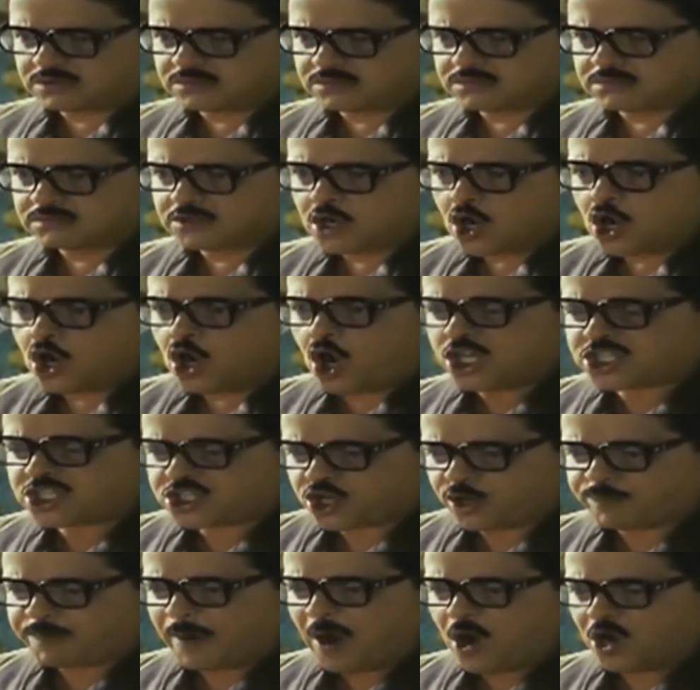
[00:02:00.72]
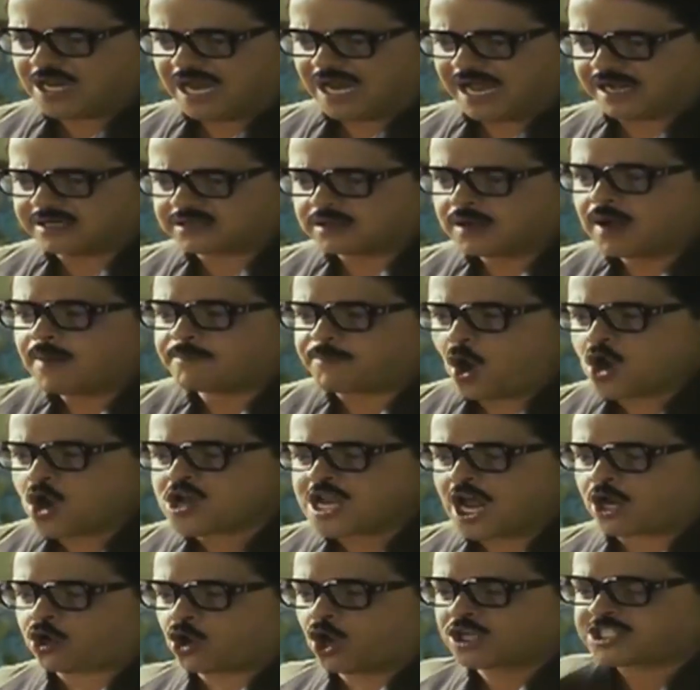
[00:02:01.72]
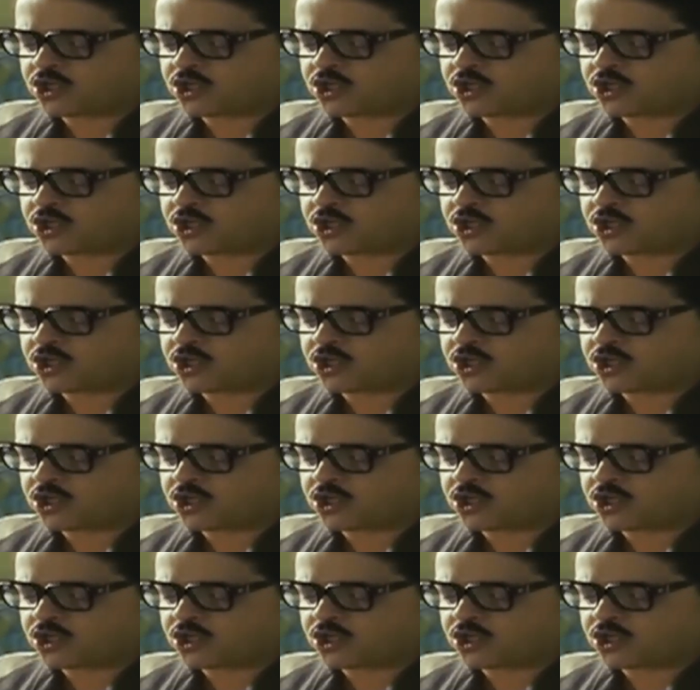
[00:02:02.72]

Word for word: وائل بعد اسكت بقول لك ما هو بعد بقول لك